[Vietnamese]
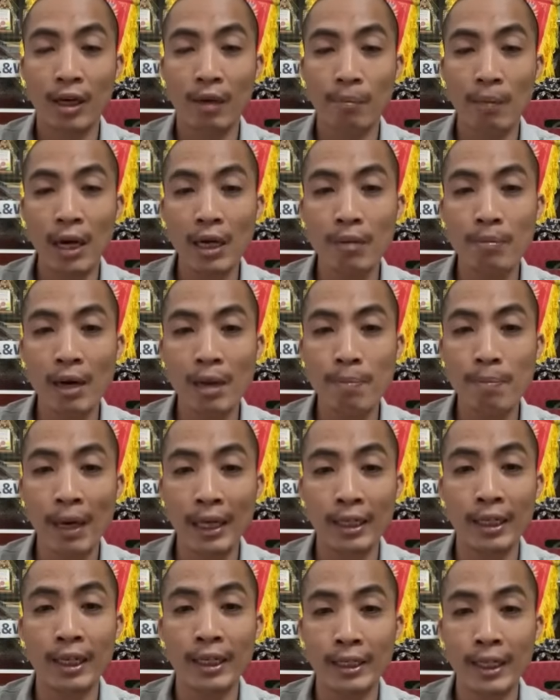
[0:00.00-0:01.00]
bác bác
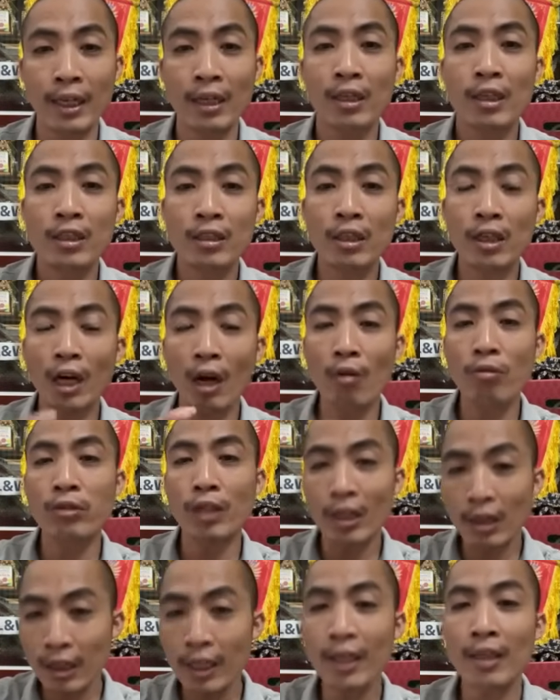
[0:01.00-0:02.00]
mạnh lê đinh nhá chứ không
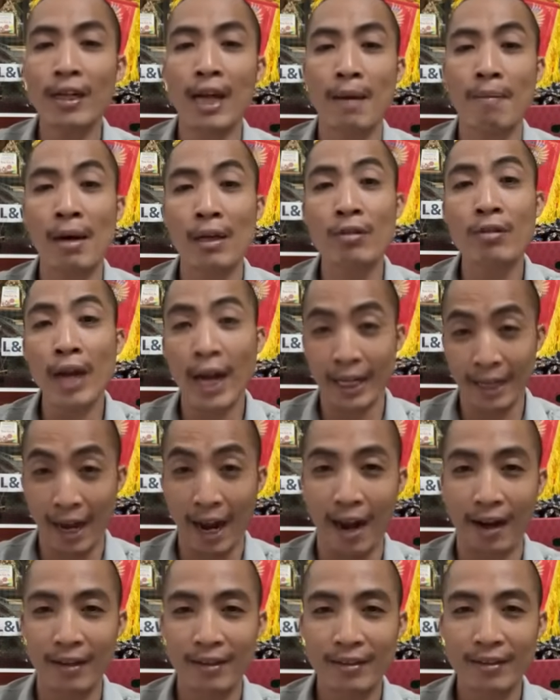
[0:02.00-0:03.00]
nhất thiết là bao nhiêu ngày
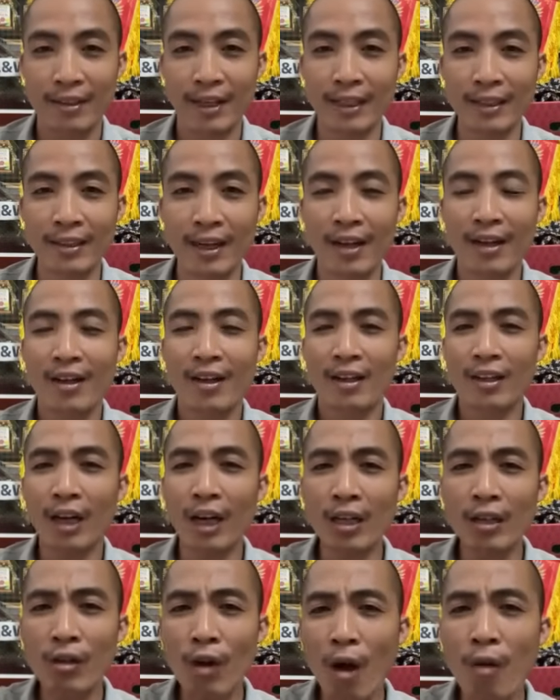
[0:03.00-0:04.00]
cả thấy chưa
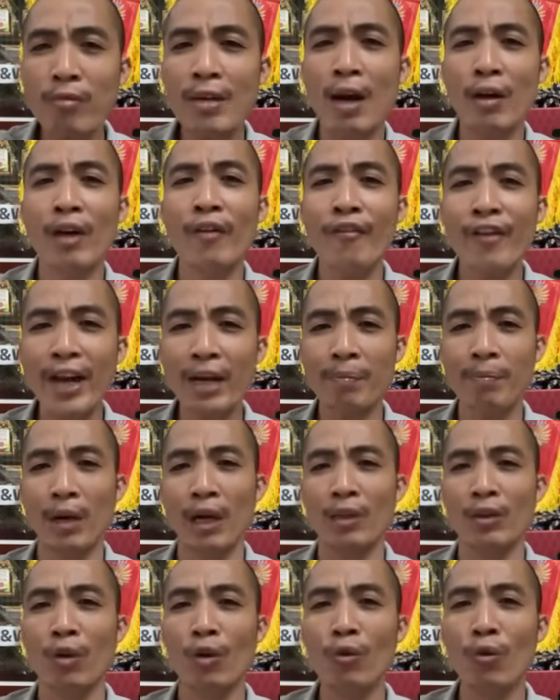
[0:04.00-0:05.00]
đừng có ông nào nêu phép mà
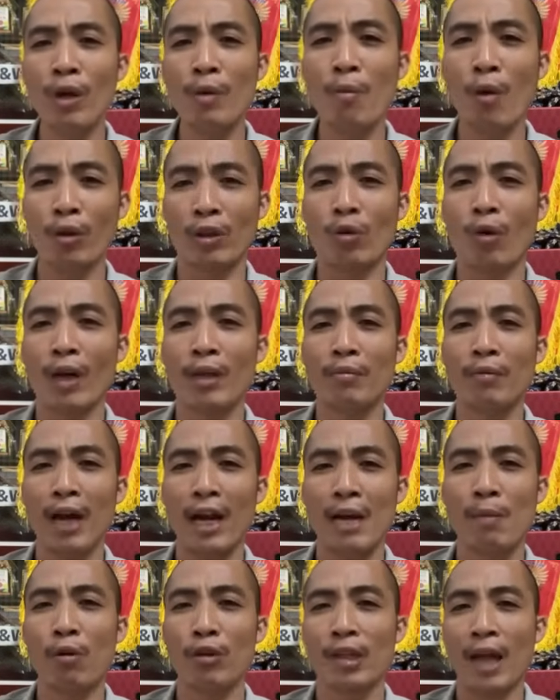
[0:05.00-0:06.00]
là tôi nuôi một tuần hay
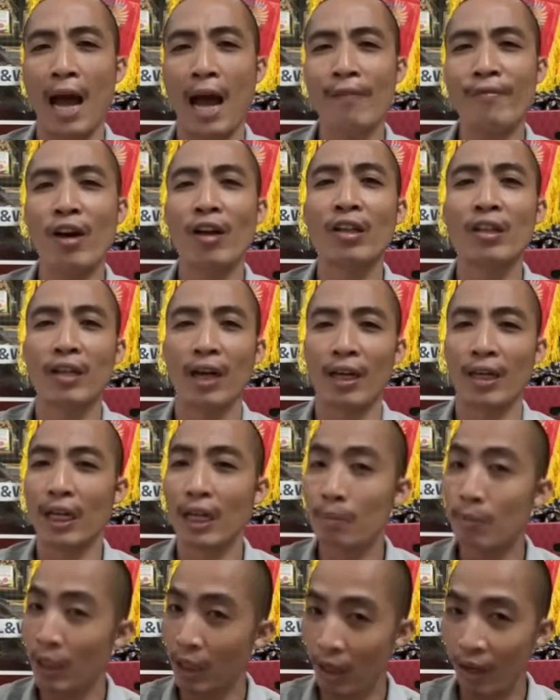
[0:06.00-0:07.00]
là một tháng vào lửa
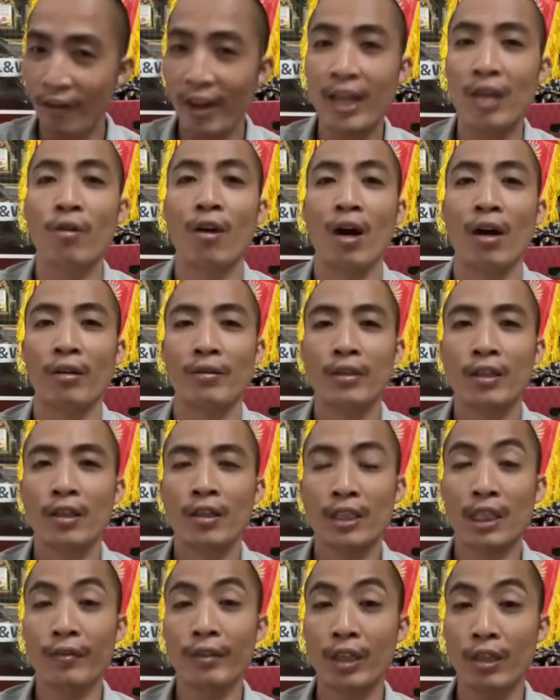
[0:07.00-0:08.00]
đừng bao giờ nêu phép điều đó
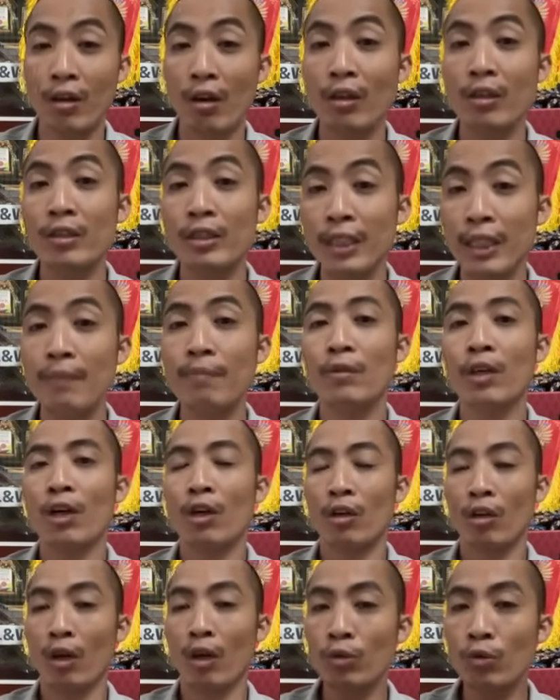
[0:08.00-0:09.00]
tại vì con chim
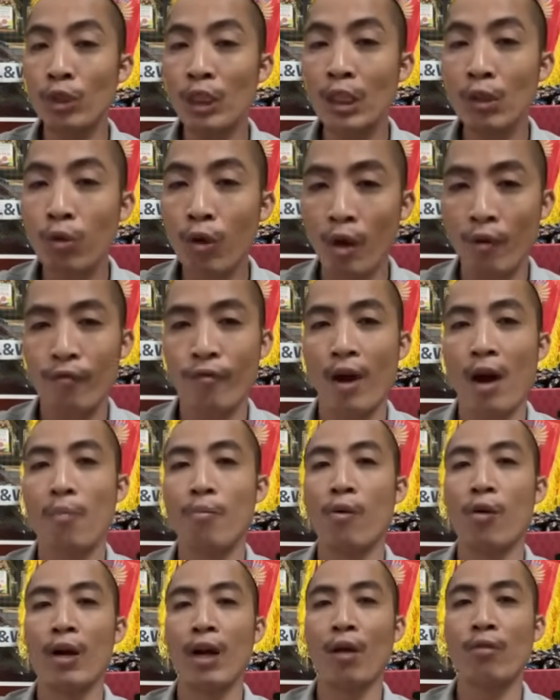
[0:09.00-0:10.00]
nó tùy thuộc vào
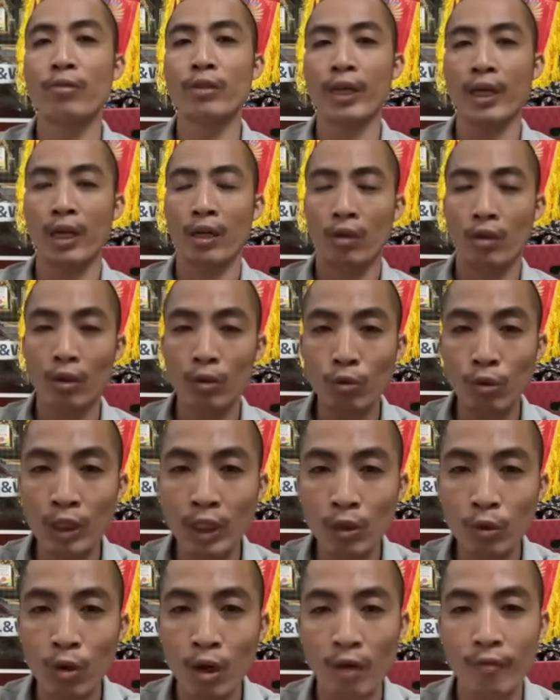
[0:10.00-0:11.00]
mùa lông này nó
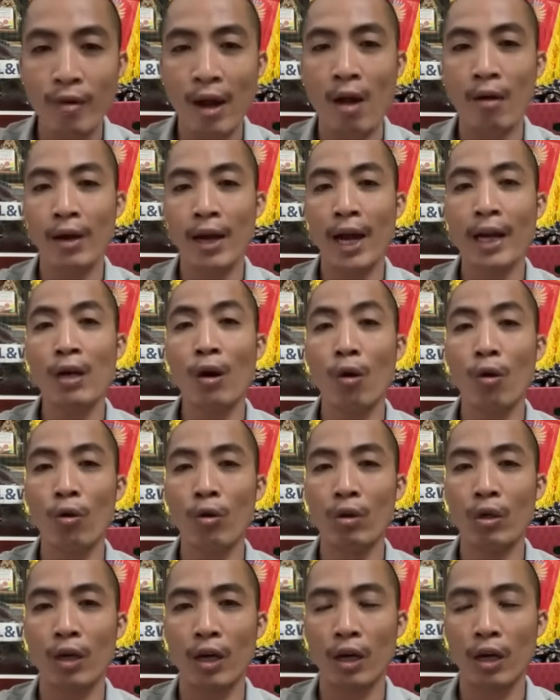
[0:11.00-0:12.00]
tùy thuộc vào cái độ
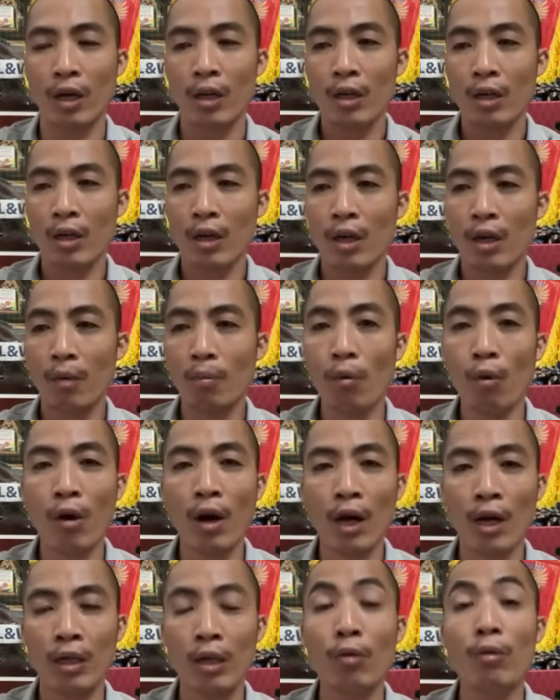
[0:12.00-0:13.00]
là à,
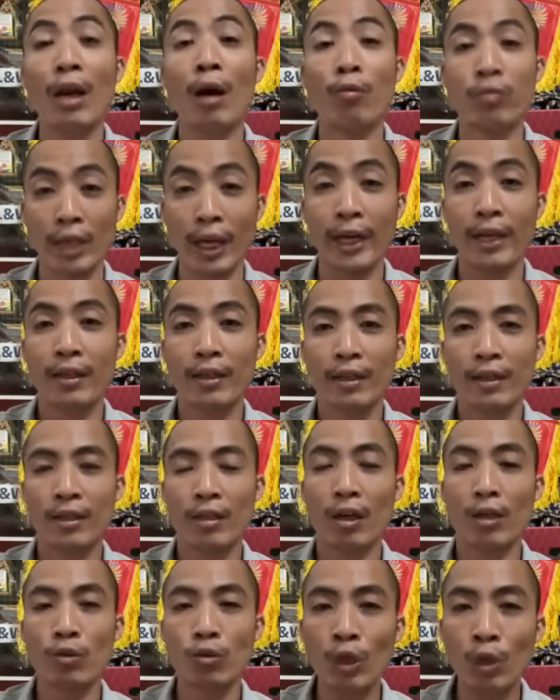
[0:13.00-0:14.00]
mùa trong lồng này
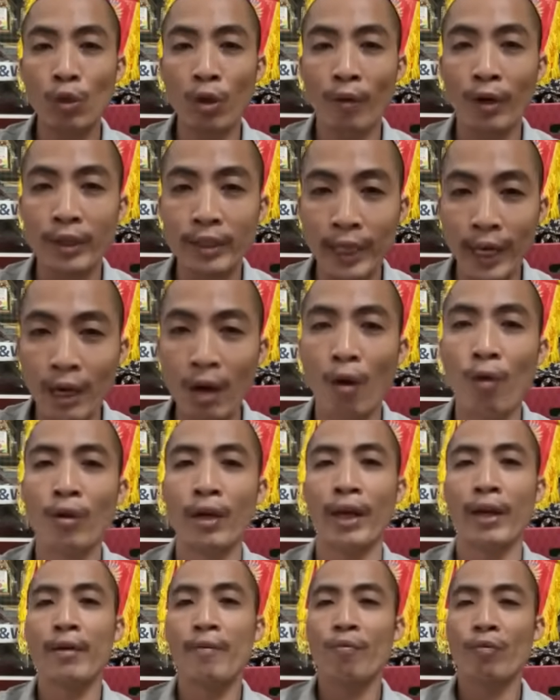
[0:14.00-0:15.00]
nó tùy thuộc vào chế độ
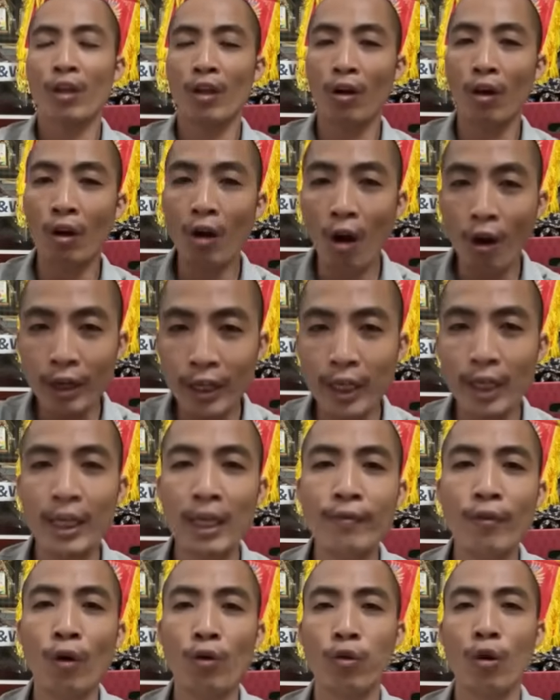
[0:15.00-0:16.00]
này nó đôi
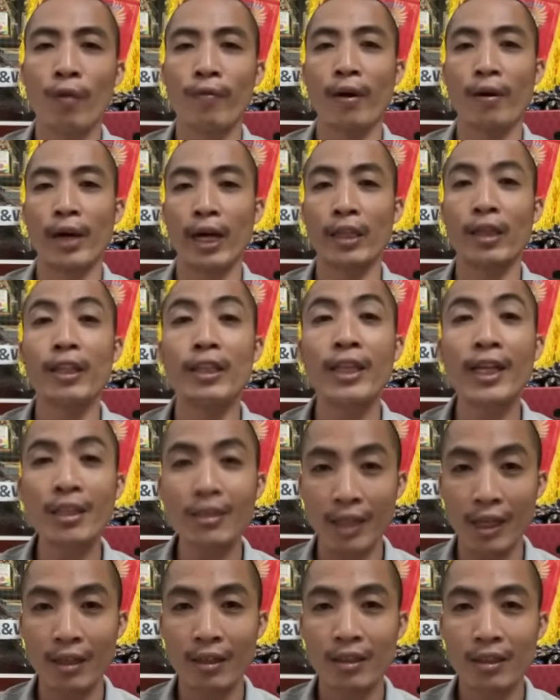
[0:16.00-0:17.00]
khi phụ thuộc vào cả thời tiết
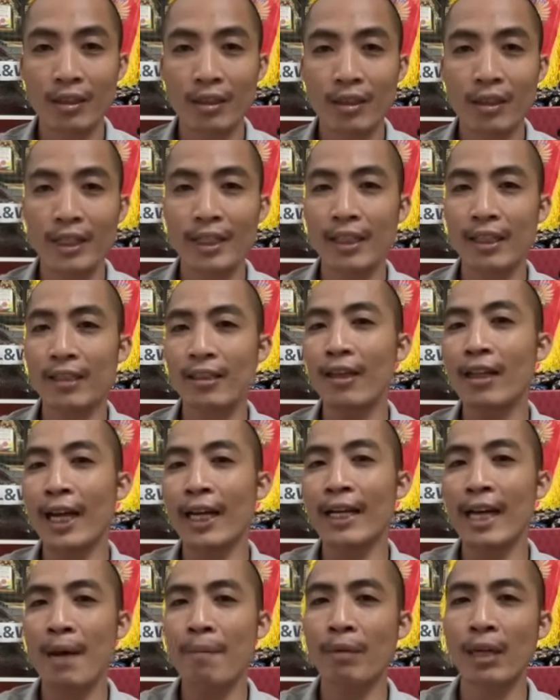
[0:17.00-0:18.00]
nữa em
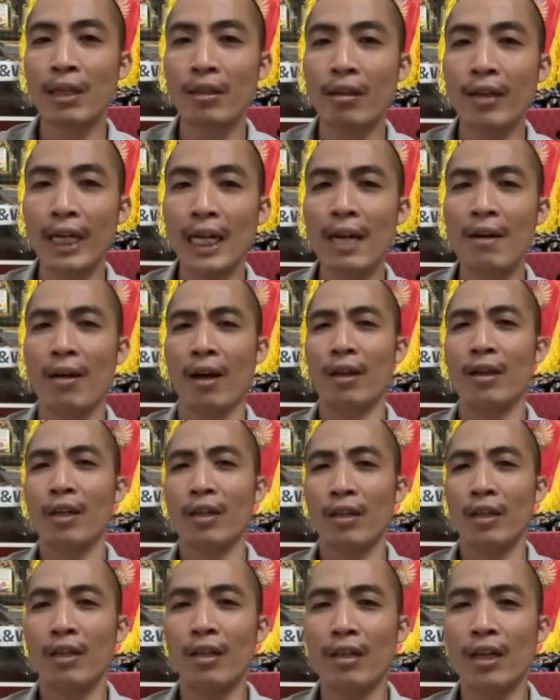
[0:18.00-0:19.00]
anh em đừng có nghĩ là
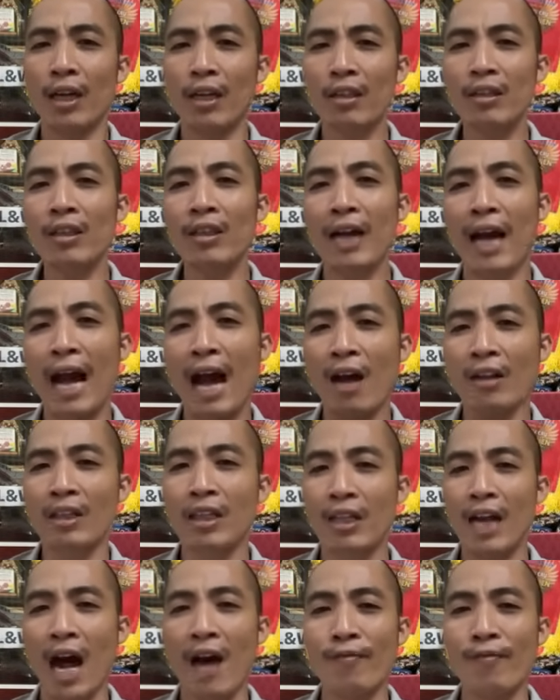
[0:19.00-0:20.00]
ừ, đừng có tự hào
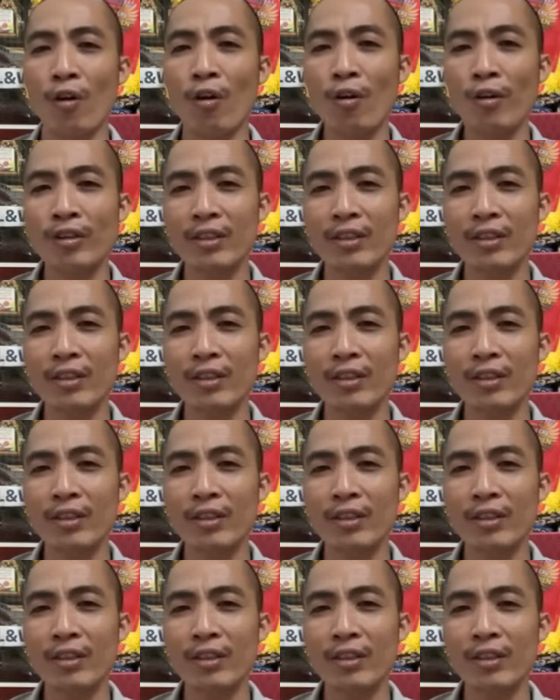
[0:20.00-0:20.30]
tự đạo vỗ